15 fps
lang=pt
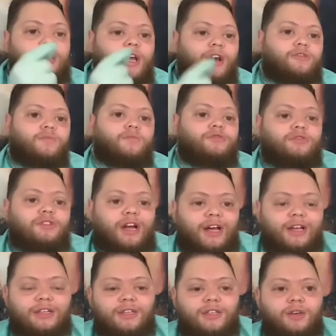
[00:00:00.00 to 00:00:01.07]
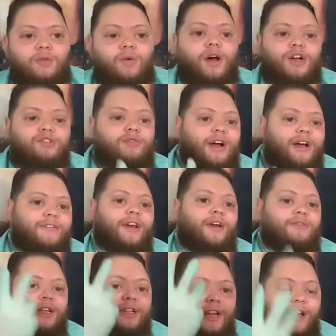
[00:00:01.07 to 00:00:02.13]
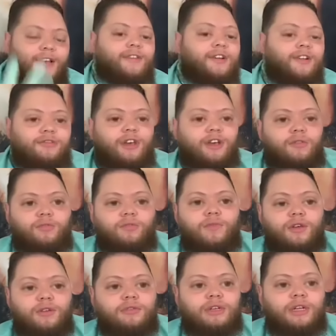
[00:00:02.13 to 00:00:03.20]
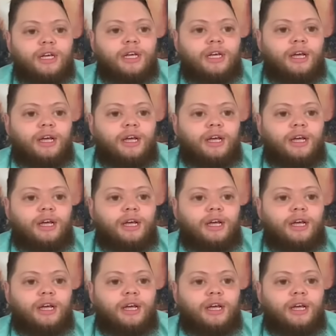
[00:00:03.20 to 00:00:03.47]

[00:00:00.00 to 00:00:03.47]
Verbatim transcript: tudo que Deus me mostrar, que o anjo Raziel tem três anjos que andam comigo,